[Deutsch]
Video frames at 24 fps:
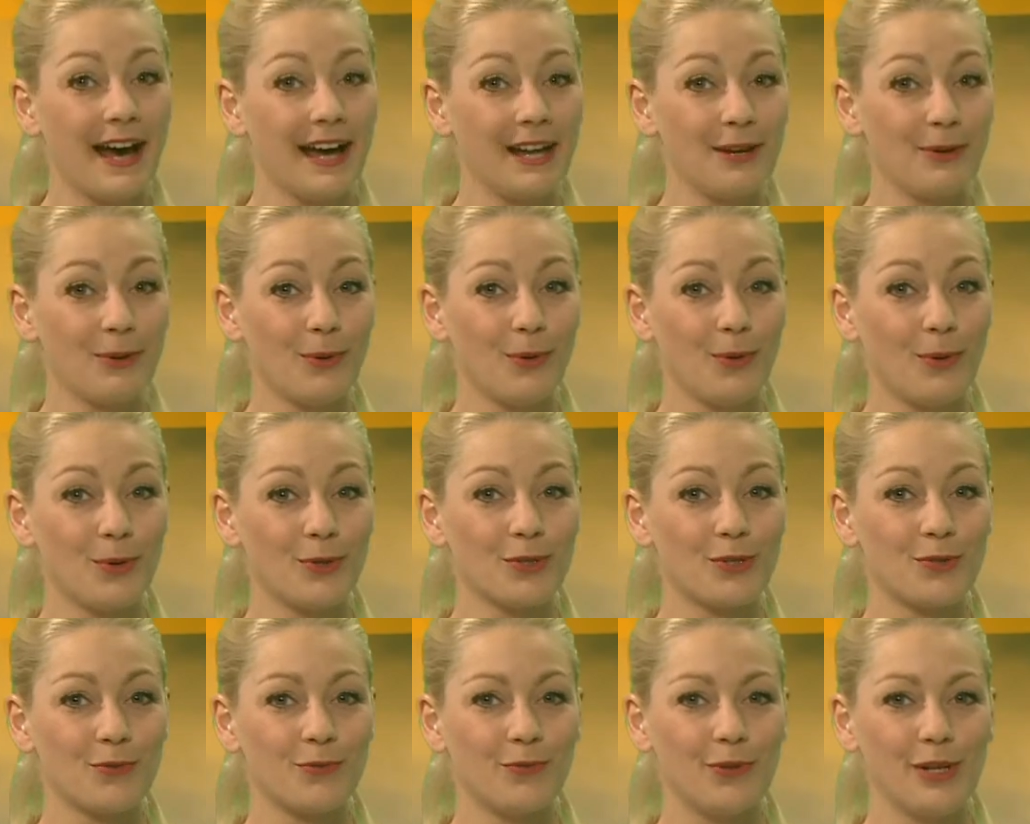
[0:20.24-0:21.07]
Hallo
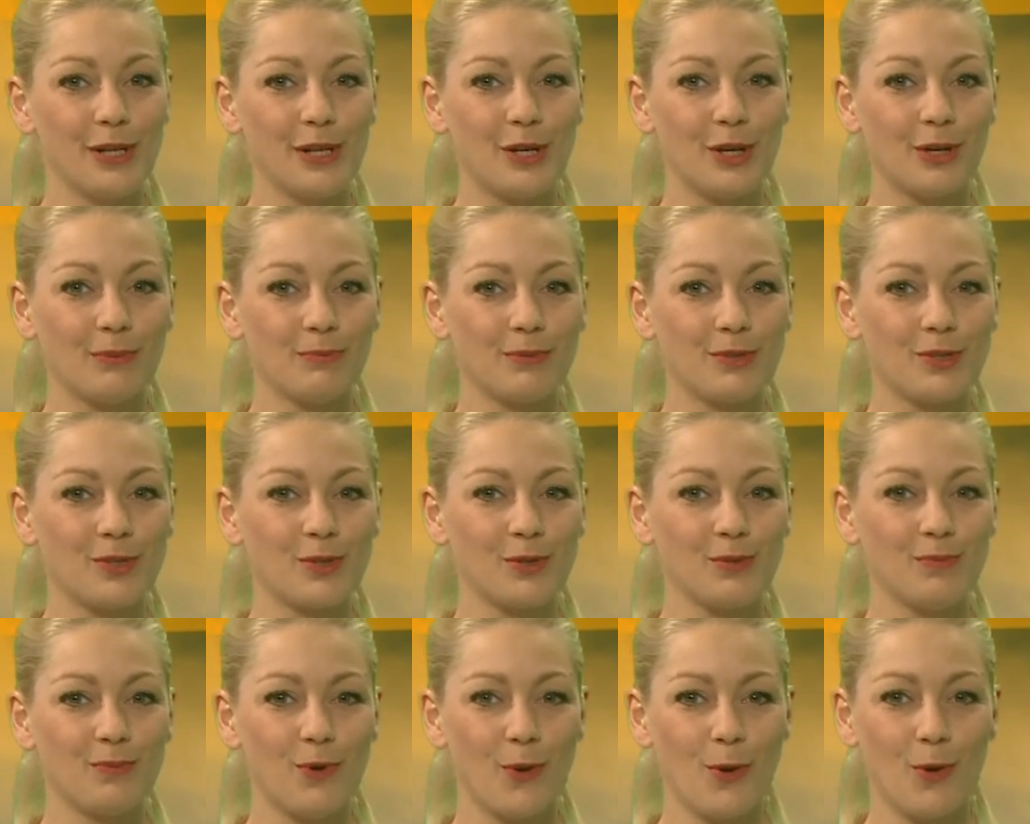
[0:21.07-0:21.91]
und willkommen
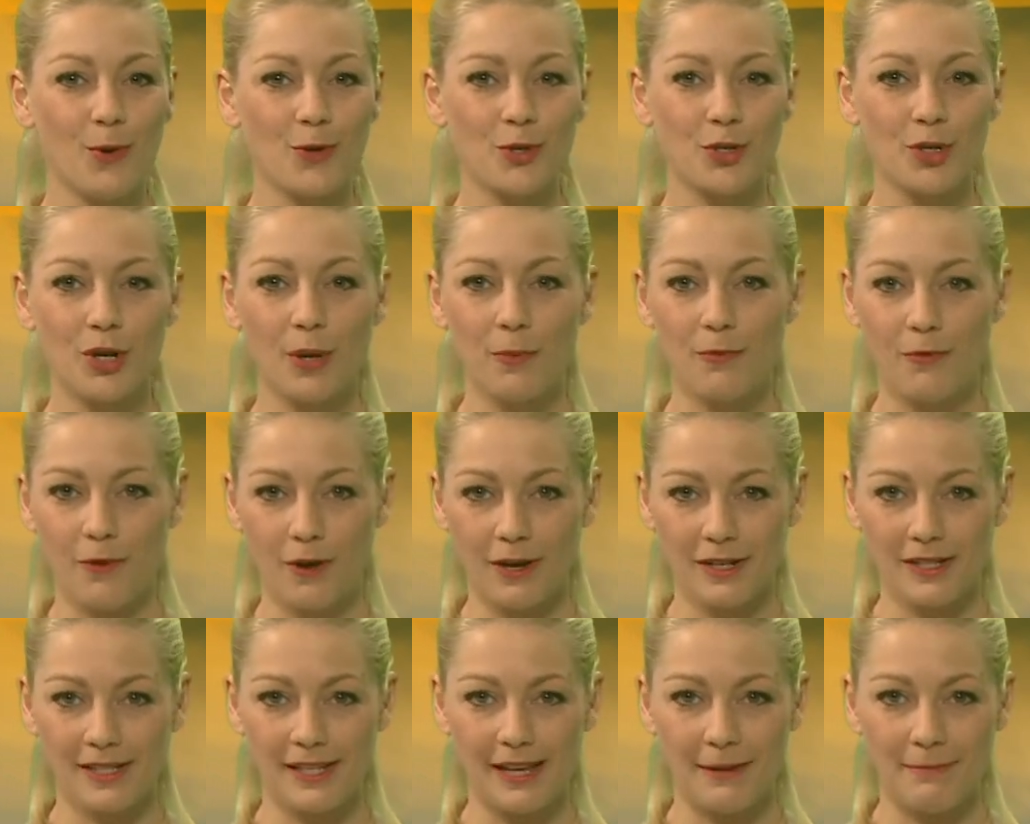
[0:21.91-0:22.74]
zum Hochschule
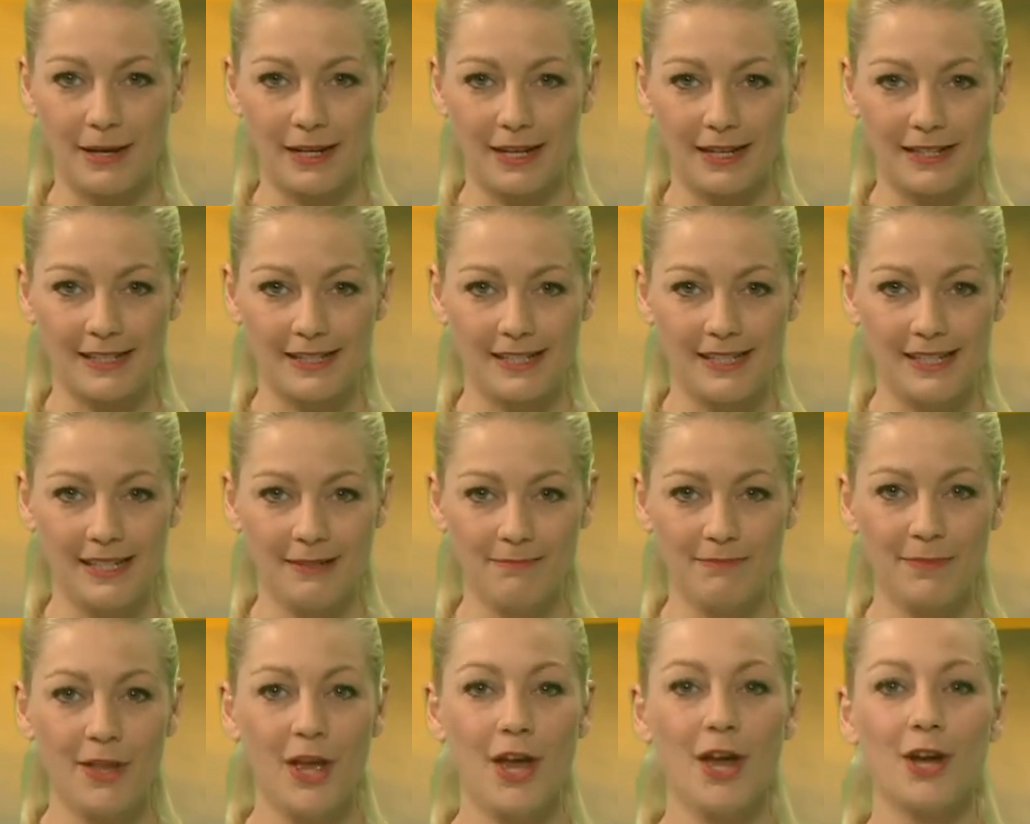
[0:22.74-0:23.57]
Pforzheim
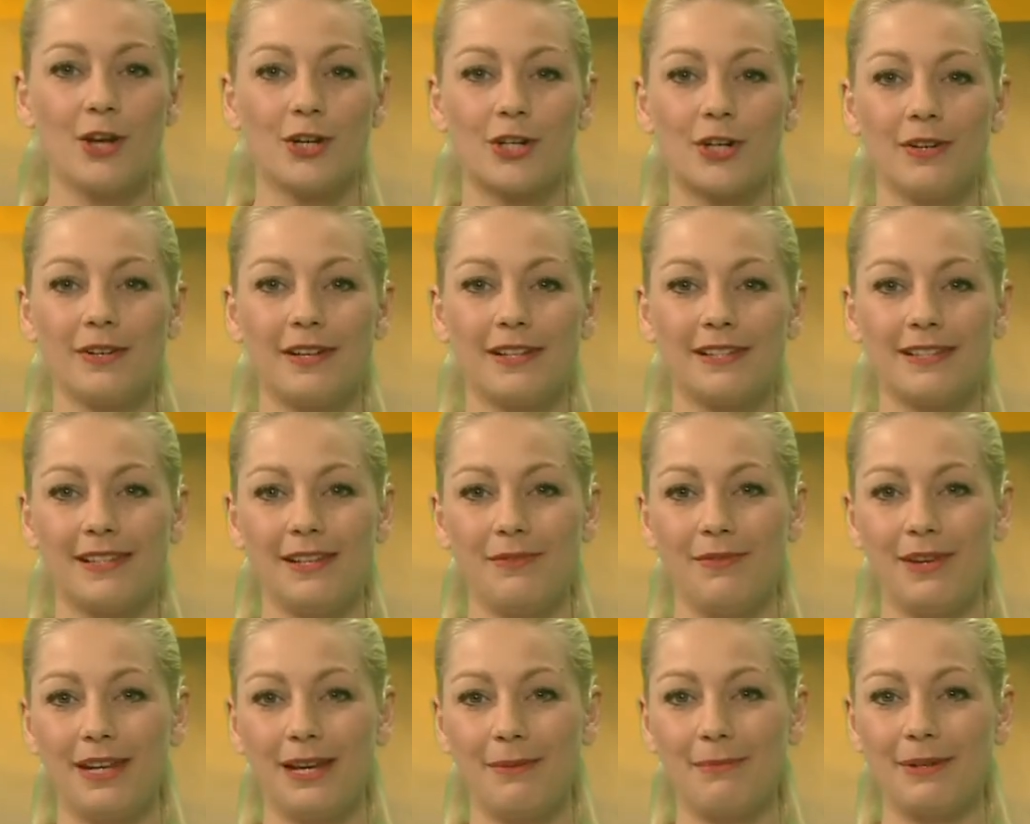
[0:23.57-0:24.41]
Magazin. Schön, dass Sie
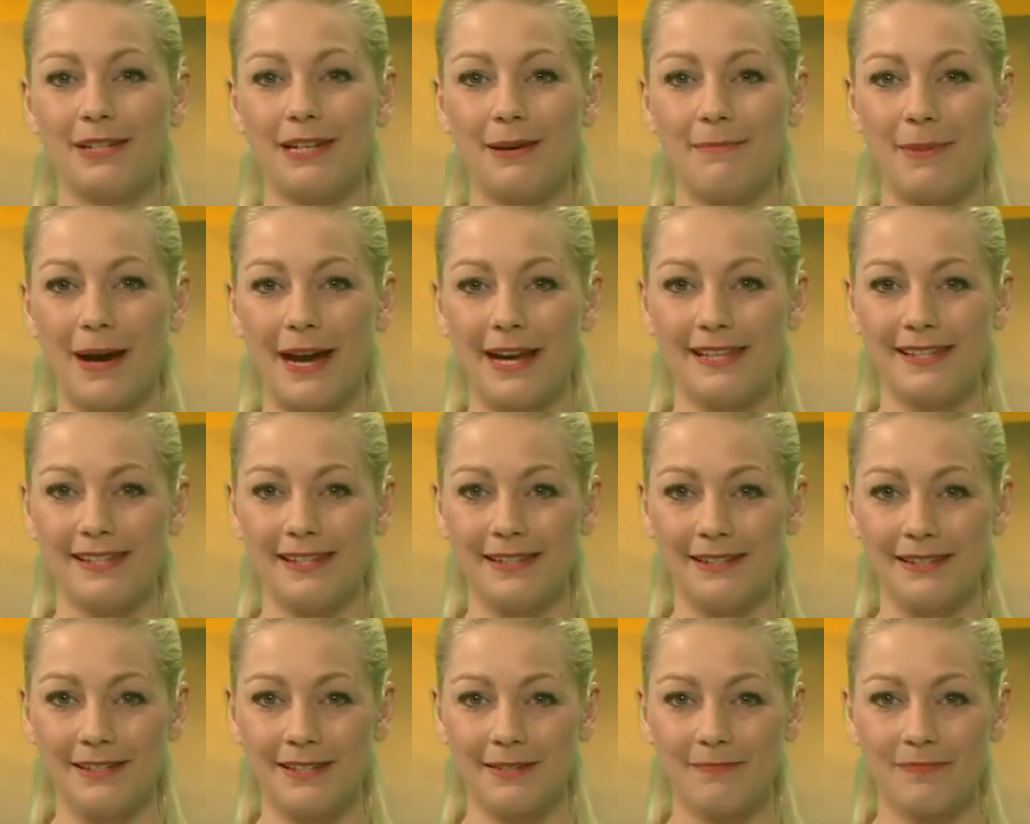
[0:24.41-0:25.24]
wieder mit dabei
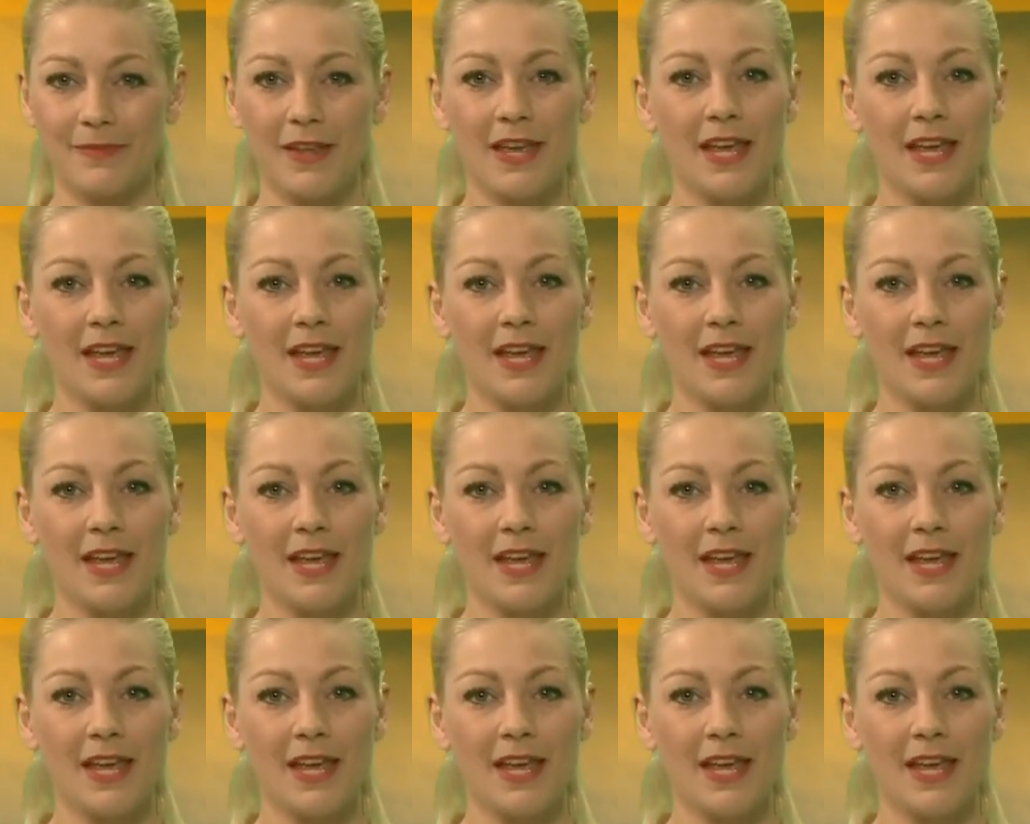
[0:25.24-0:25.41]
sind.